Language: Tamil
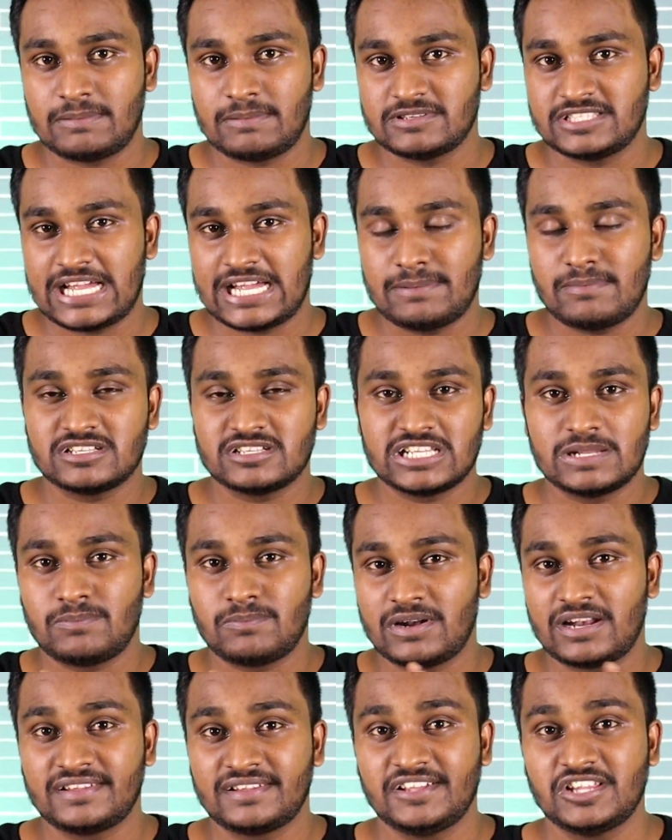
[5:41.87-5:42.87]
நம்ம சாண்ட் பாக்ஸில்
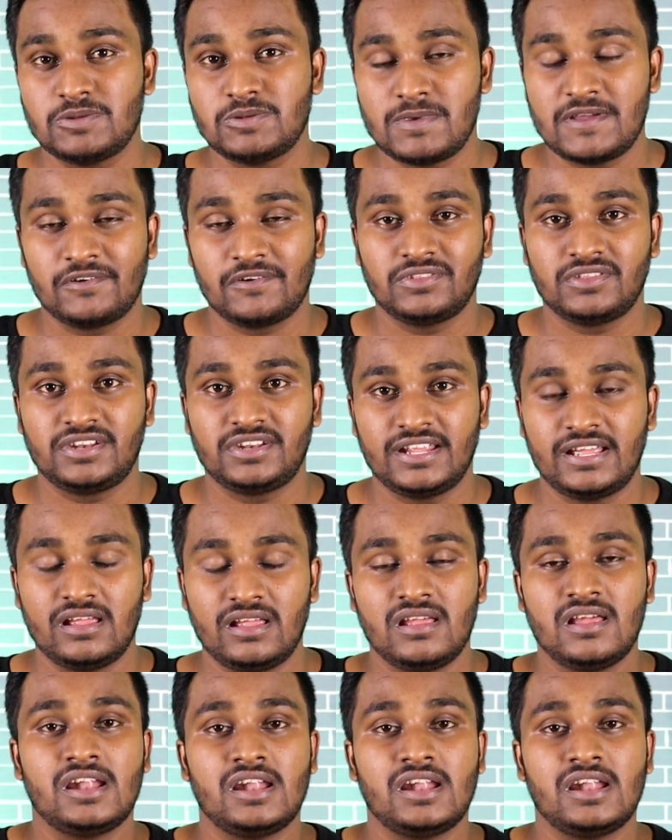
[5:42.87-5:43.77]
பண்ணுறது எதுவுமே வந்துட்டு